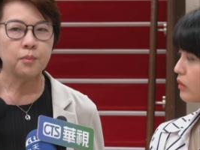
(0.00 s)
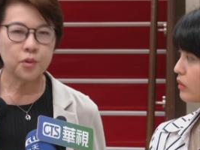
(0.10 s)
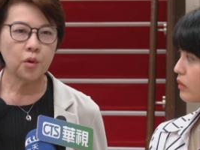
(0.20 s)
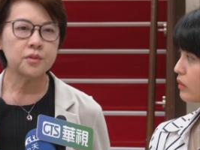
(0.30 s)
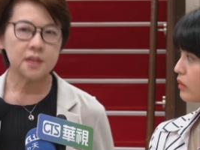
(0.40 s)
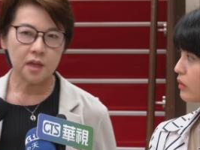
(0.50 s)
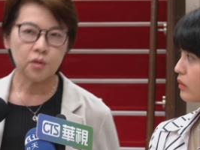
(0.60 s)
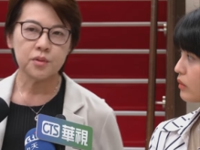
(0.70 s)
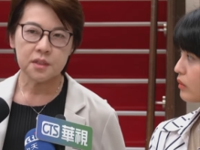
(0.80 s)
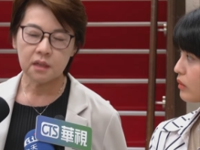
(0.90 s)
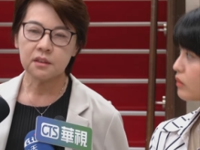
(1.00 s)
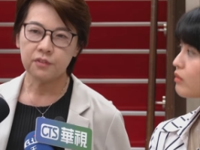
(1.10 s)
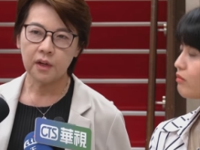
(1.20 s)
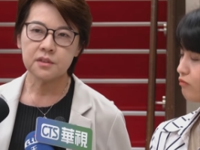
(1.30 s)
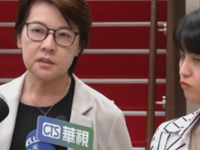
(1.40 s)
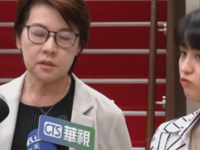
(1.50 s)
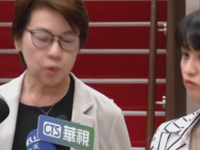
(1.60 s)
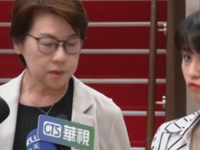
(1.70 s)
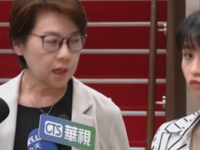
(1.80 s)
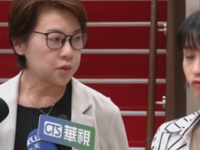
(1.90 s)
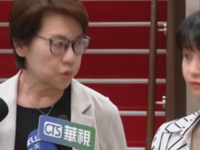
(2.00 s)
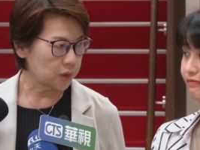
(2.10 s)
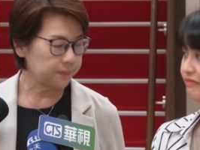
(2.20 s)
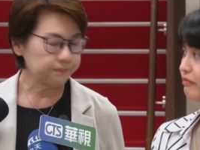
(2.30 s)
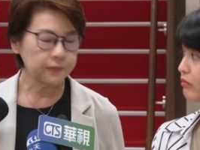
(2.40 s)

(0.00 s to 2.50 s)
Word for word: 不用再用这样的方式丢脏水。